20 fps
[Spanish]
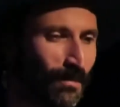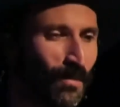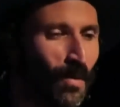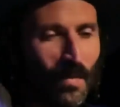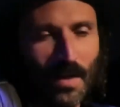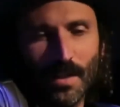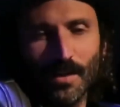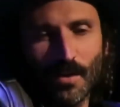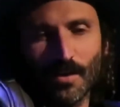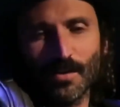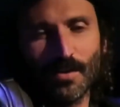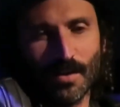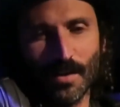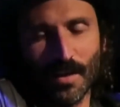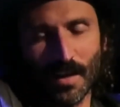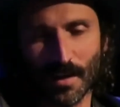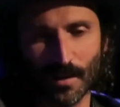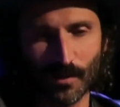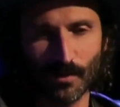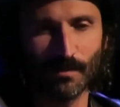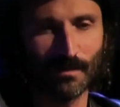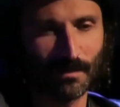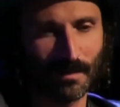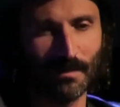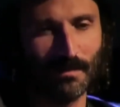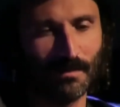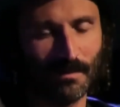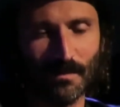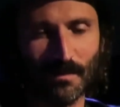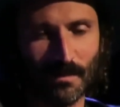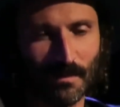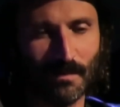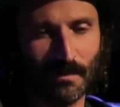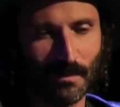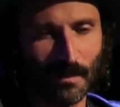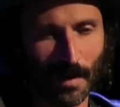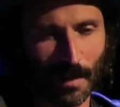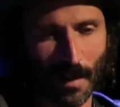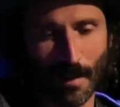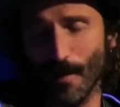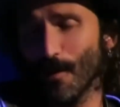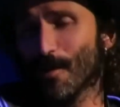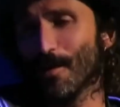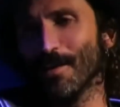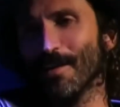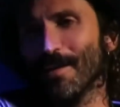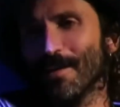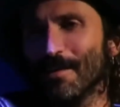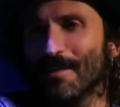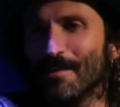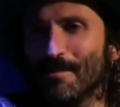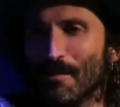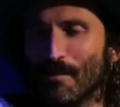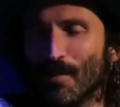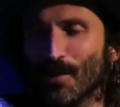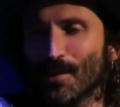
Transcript: hay momentos donde eres un perdedor en